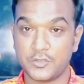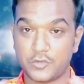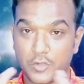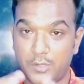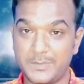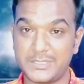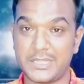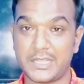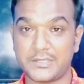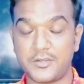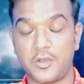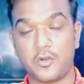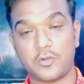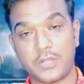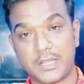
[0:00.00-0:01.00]
तो अभी
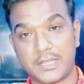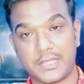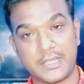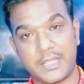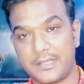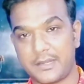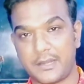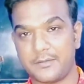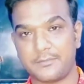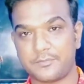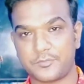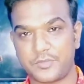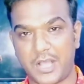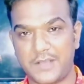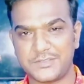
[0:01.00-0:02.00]
देखना होगा कि ये
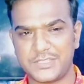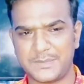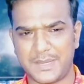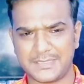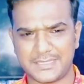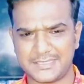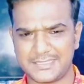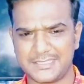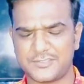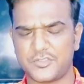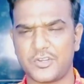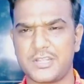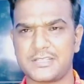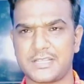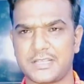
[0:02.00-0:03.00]
साफ सी बात है जीत
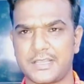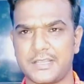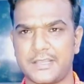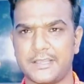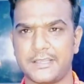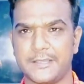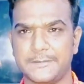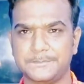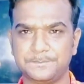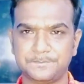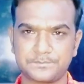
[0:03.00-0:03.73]
तो नहीं सकेंगे ये